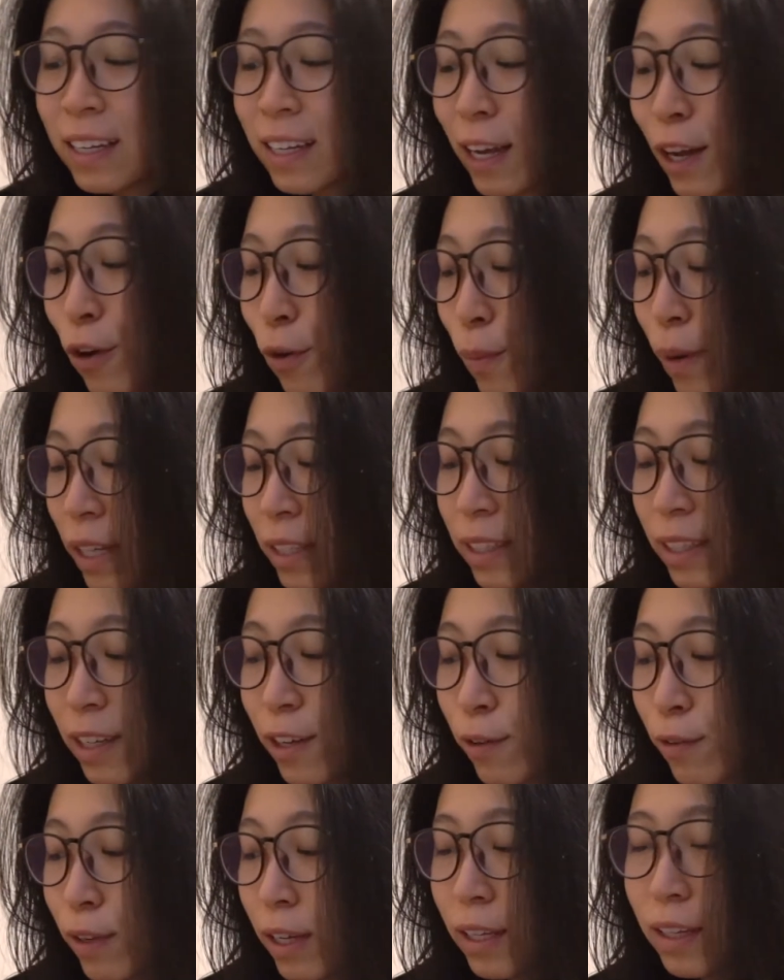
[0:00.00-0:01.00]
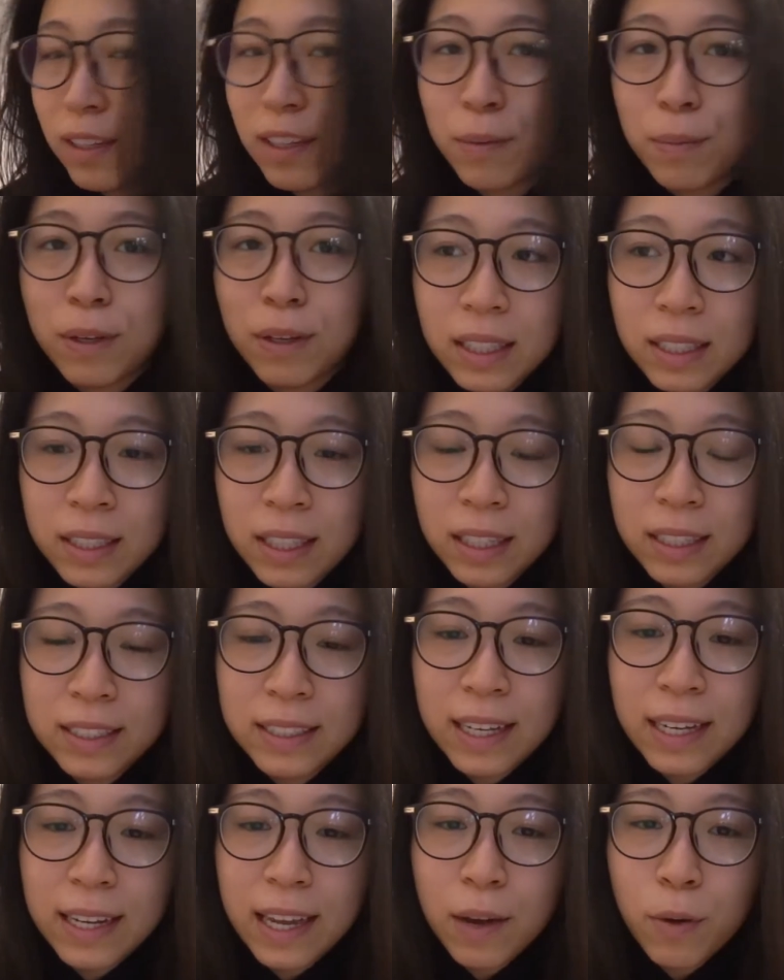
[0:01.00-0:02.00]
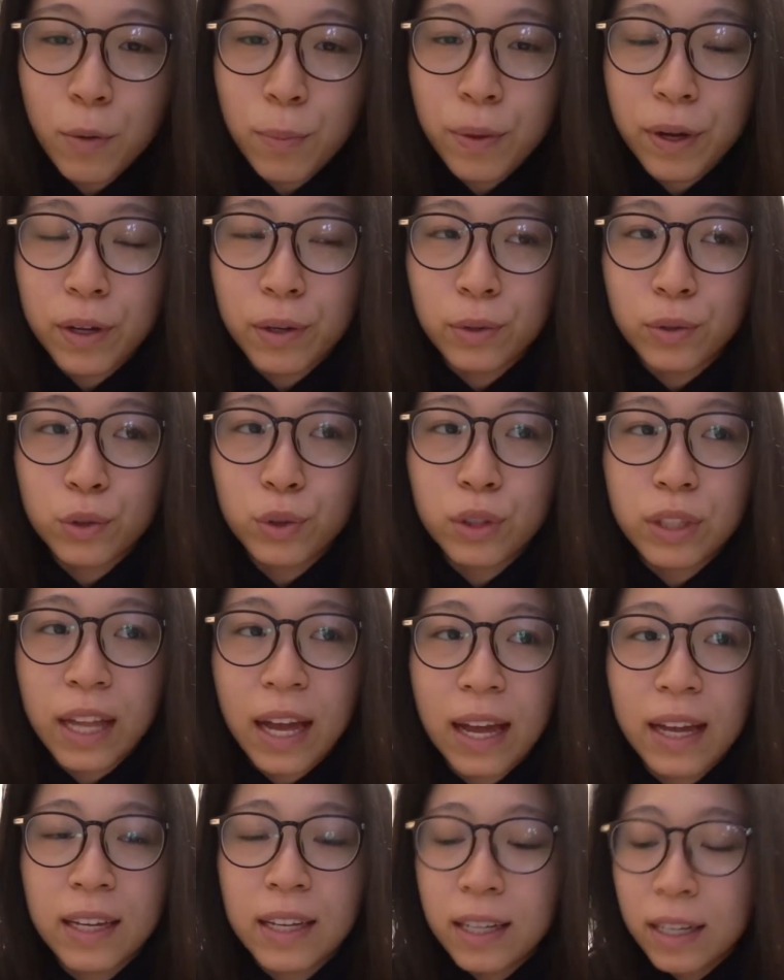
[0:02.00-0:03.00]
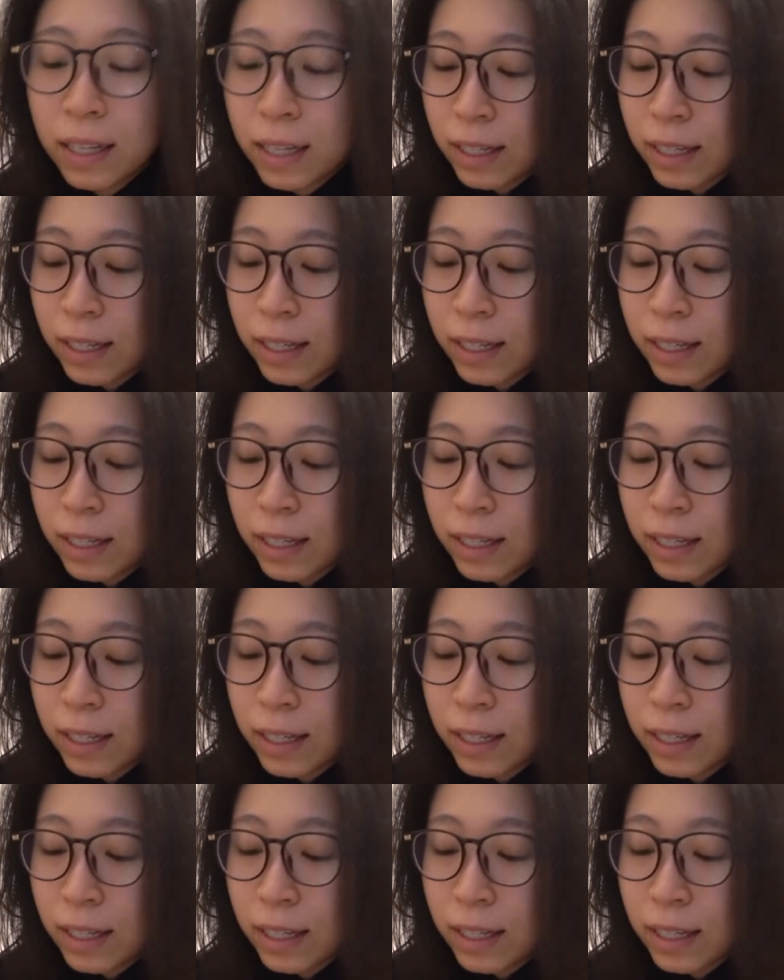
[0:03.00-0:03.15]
然后把这个放在那边，等一下让我朋友去拿。